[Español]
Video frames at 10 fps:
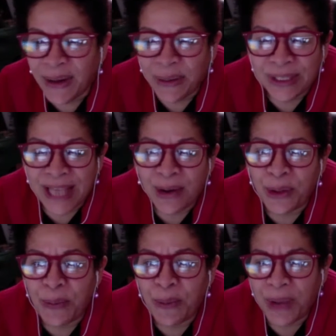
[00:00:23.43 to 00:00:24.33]
Un
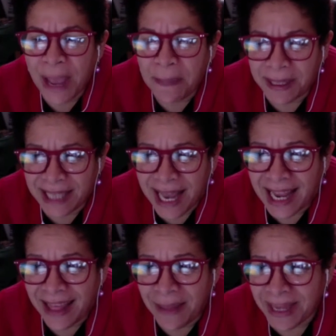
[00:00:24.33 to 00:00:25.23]
saludo muy especial a
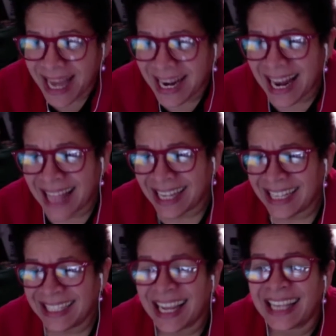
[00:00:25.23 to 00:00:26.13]
cada mañana
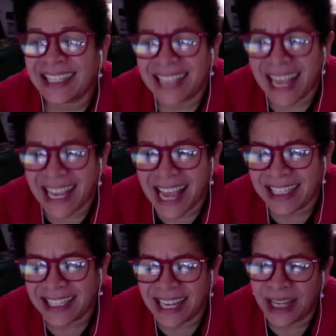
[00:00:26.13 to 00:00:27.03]
latinista que sé que ha
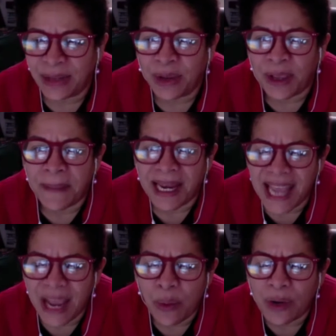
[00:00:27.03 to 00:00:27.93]
escrito y que María
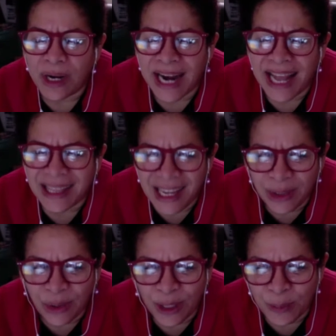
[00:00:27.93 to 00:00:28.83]
en un
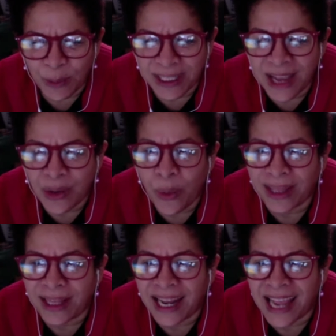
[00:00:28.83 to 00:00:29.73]
ratito, después que
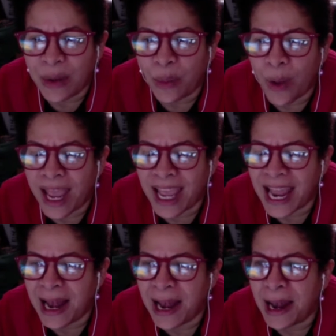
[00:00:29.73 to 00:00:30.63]
encuentre en
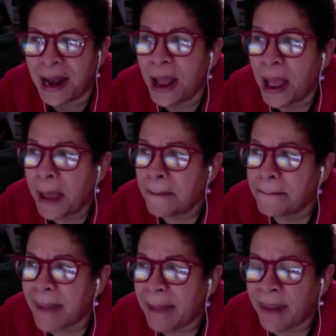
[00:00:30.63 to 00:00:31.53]
el,
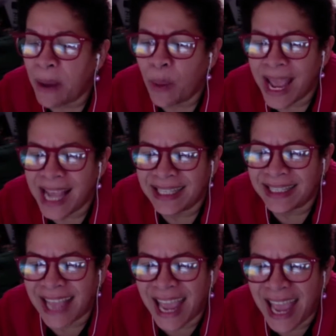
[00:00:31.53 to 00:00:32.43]
mapa
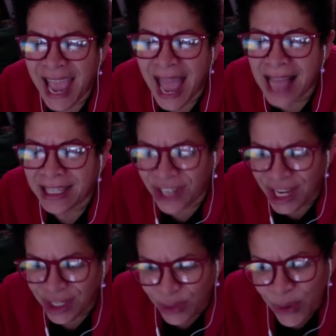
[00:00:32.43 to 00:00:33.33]
Waze a, eh,
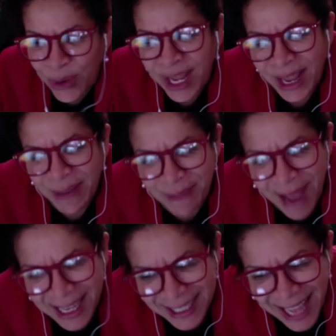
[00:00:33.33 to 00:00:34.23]
Checho, va a
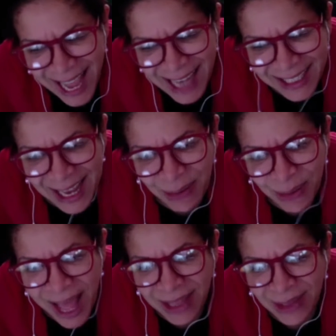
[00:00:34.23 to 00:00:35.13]
estar
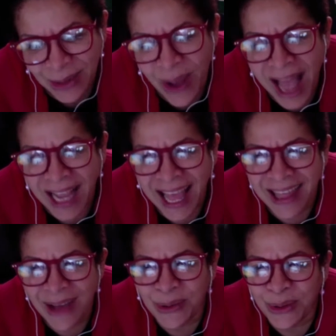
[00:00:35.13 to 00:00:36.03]
saludando a cada
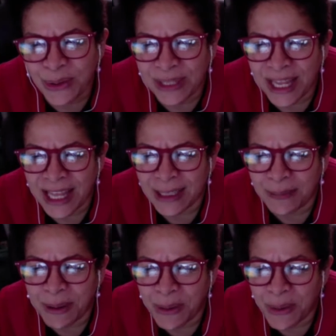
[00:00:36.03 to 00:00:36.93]
uno Mira, ah, por
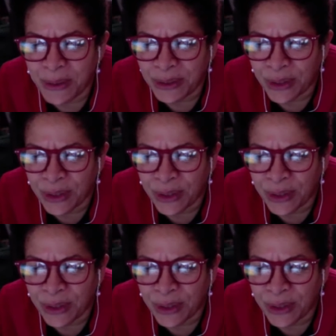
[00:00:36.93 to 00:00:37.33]
aquí están